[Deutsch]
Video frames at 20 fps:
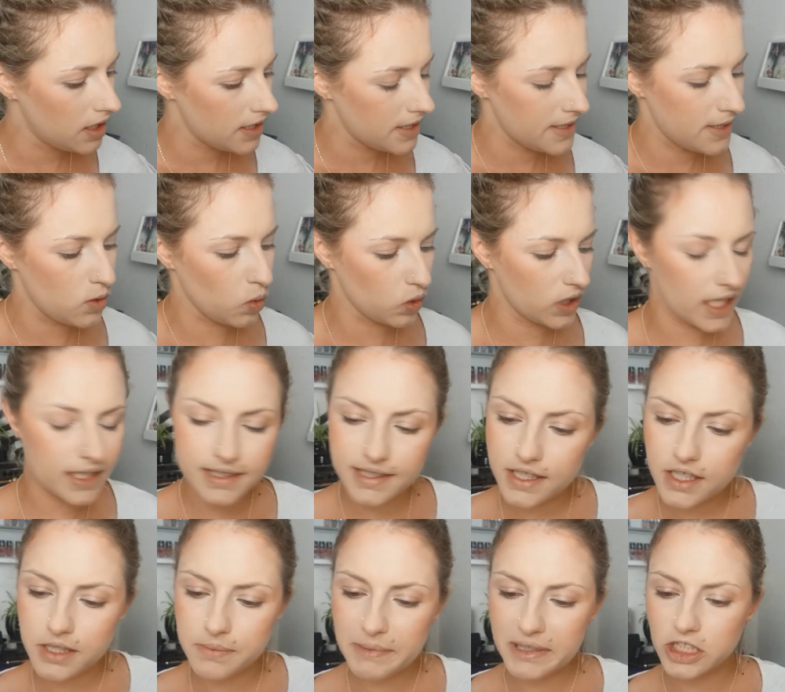So, dann ziehe
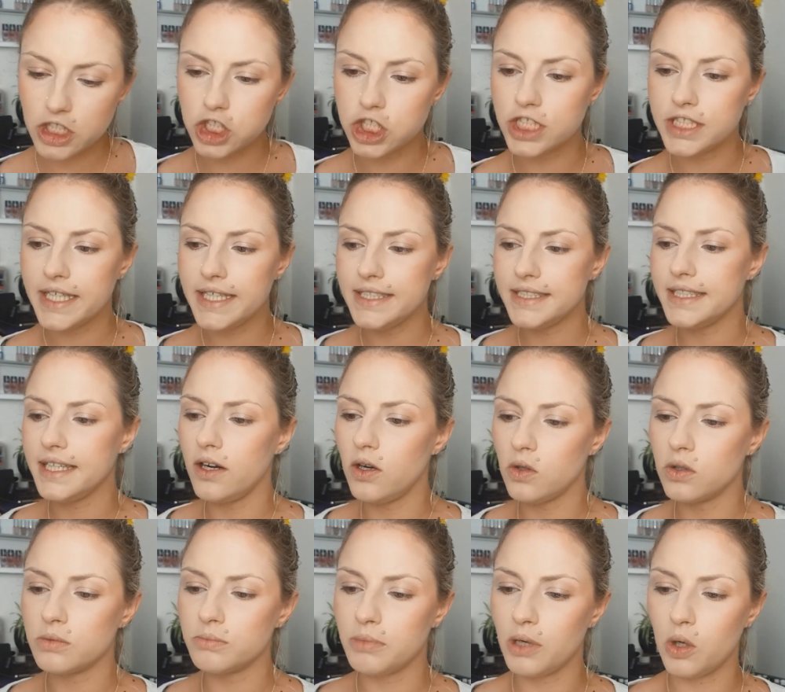ich mal schnell die
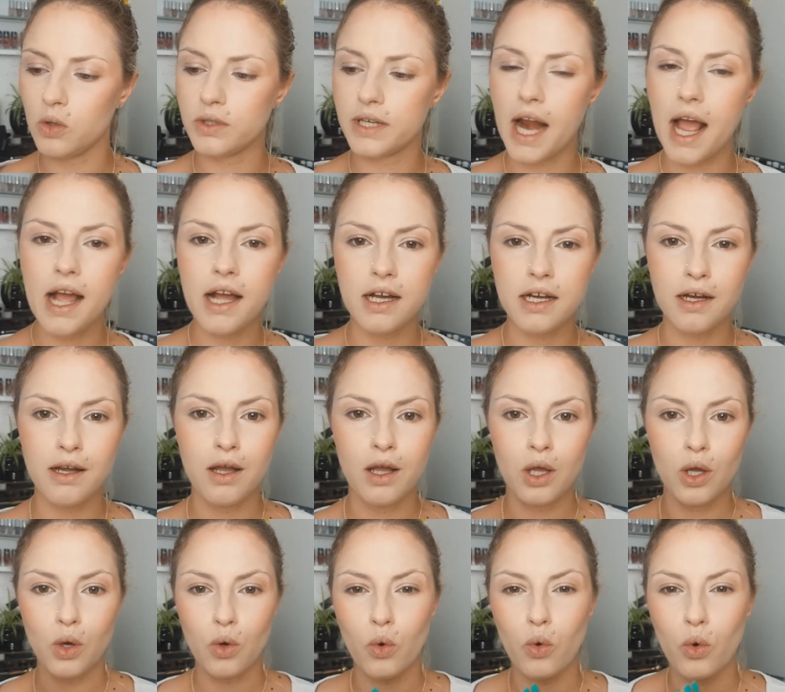Augenbrauen nach.
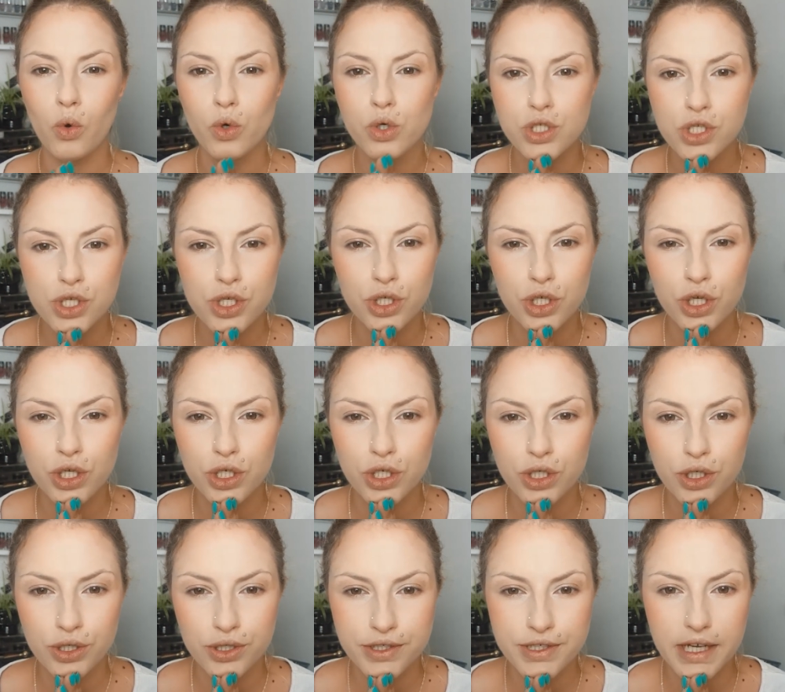Und
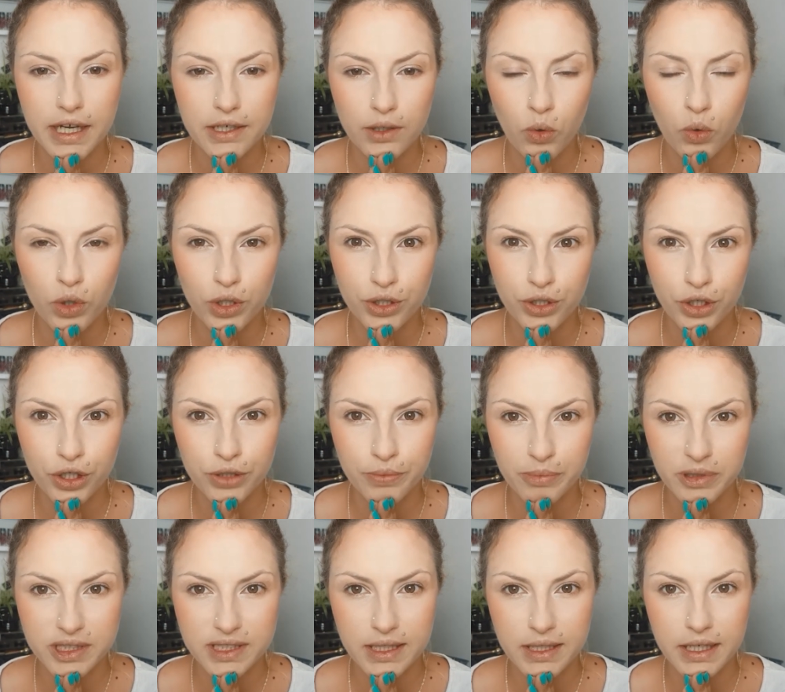äh, dann hole ich euch ein
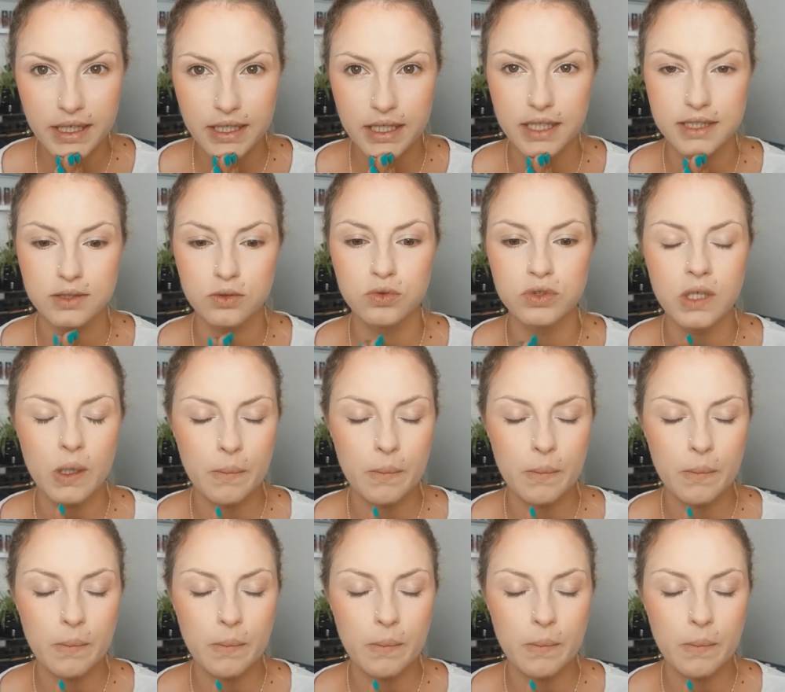bisschen näher dazu,